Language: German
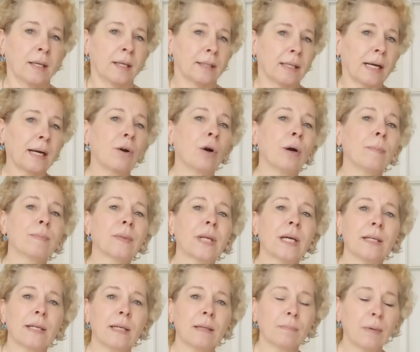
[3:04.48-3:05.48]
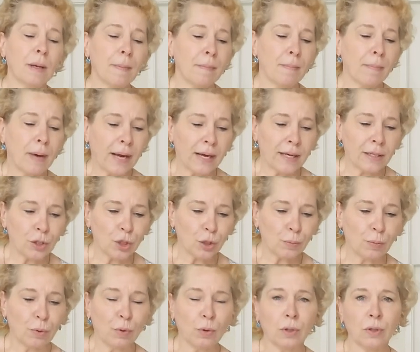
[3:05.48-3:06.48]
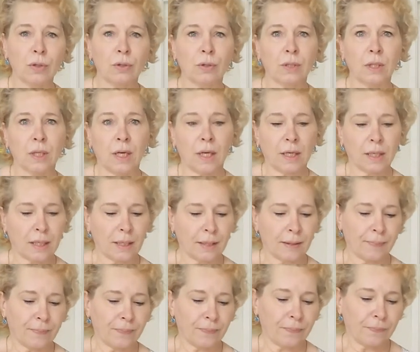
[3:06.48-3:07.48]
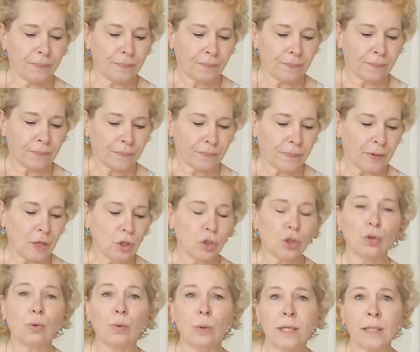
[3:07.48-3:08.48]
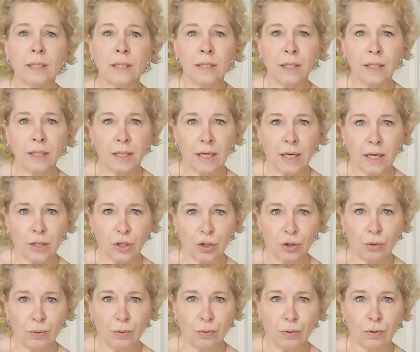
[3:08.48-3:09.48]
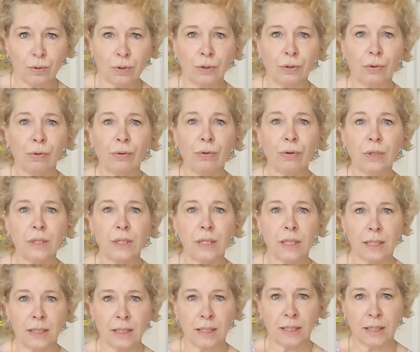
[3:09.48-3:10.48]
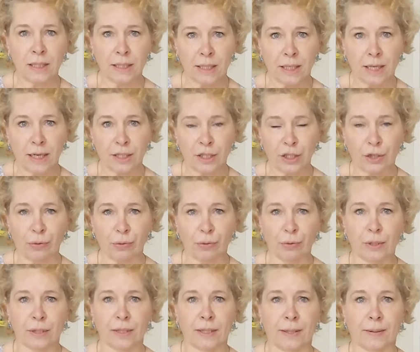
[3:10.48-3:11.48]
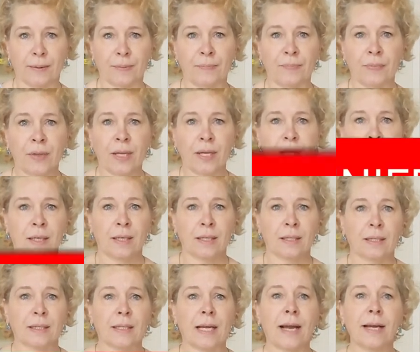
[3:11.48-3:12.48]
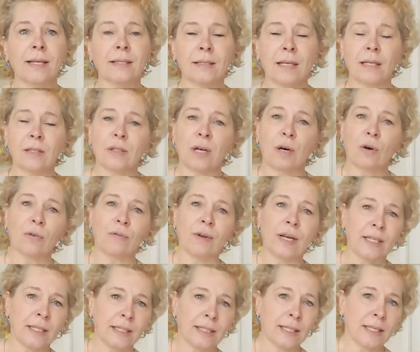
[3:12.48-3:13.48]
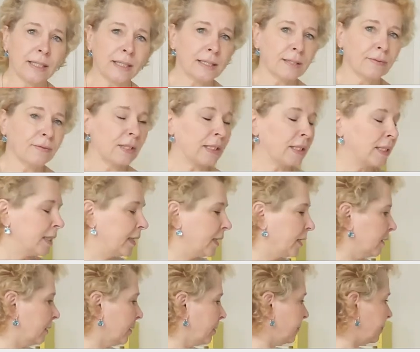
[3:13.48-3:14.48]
Da kommt dann immer mein Spruch zutage, Schuh ist nicht gleich Schuh und Größe ist nicht gleich Größe. Das heißt also, auch wenn ich jetzt wie hier